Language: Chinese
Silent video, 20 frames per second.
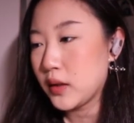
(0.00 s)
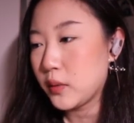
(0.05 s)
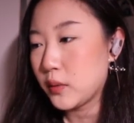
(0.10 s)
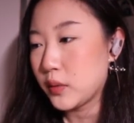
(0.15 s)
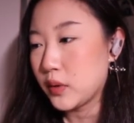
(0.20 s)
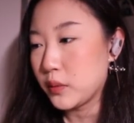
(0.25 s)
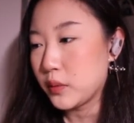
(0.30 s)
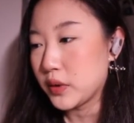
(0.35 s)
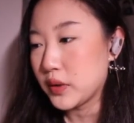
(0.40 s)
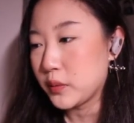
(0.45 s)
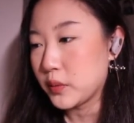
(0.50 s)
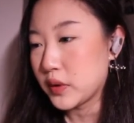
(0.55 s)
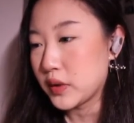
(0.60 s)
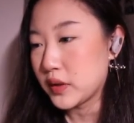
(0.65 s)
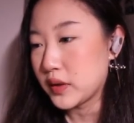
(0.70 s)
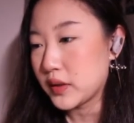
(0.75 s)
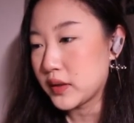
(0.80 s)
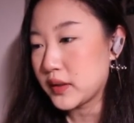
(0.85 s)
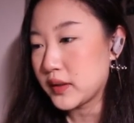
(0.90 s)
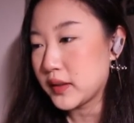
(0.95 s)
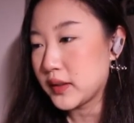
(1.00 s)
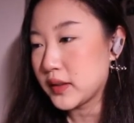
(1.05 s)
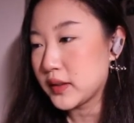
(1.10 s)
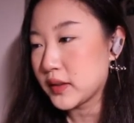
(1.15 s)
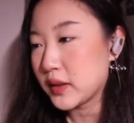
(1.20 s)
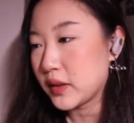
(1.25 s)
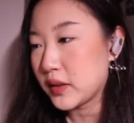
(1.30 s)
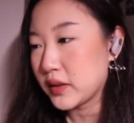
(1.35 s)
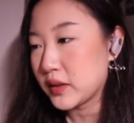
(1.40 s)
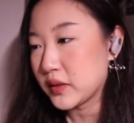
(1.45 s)
我我我 sing
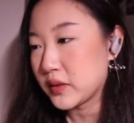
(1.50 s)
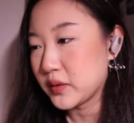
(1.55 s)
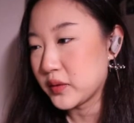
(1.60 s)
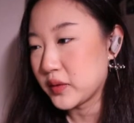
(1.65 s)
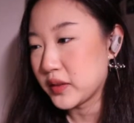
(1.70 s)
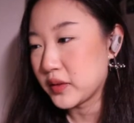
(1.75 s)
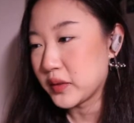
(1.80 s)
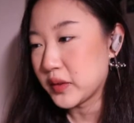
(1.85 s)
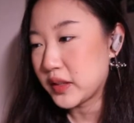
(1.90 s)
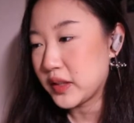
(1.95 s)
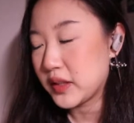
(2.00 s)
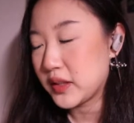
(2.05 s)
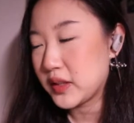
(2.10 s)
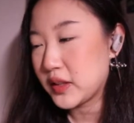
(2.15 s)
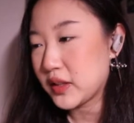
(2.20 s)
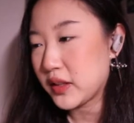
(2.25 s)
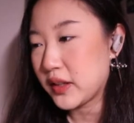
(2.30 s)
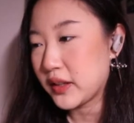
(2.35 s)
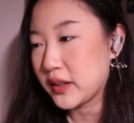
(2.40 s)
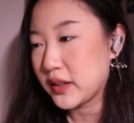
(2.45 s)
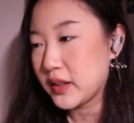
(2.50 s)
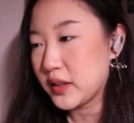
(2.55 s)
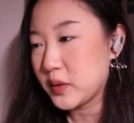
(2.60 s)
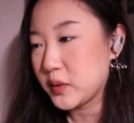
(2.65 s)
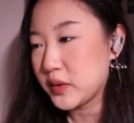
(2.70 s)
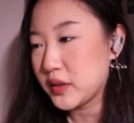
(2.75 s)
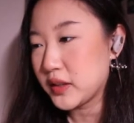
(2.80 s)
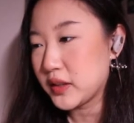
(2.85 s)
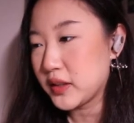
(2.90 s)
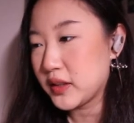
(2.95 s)
song，我我唱一个
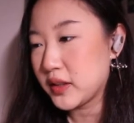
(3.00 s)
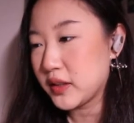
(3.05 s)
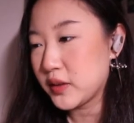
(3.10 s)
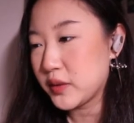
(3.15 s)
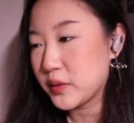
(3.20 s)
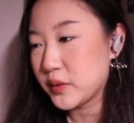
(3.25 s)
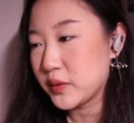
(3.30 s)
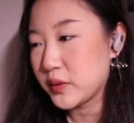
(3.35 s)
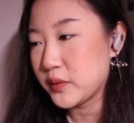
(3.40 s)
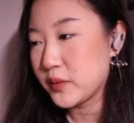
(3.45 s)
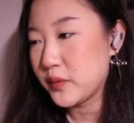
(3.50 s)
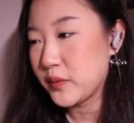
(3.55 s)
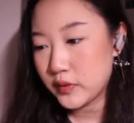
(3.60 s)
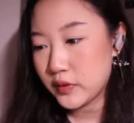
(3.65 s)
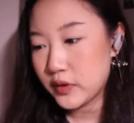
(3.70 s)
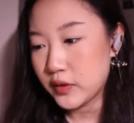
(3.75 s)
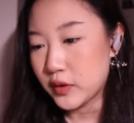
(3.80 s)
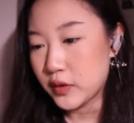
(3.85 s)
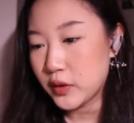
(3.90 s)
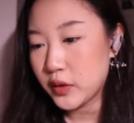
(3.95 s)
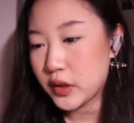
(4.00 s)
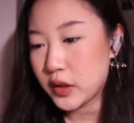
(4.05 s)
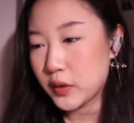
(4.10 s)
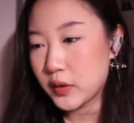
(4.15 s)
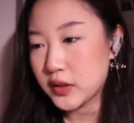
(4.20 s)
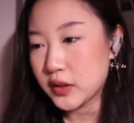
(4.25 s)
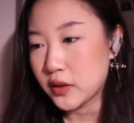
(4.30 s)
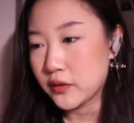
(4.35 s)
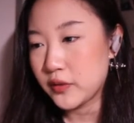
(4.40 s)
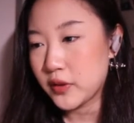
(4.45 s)
流行歌曲，有人会给
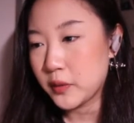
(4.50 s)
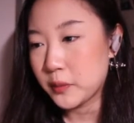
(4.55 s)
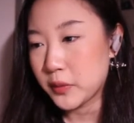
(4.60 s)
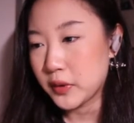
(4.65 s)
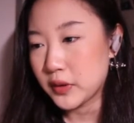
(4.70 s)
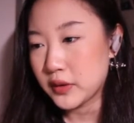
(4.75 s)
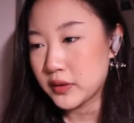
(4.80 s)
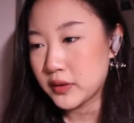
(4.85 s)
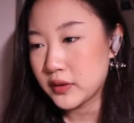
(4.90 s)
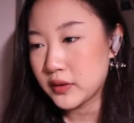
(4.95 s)
我小费吗？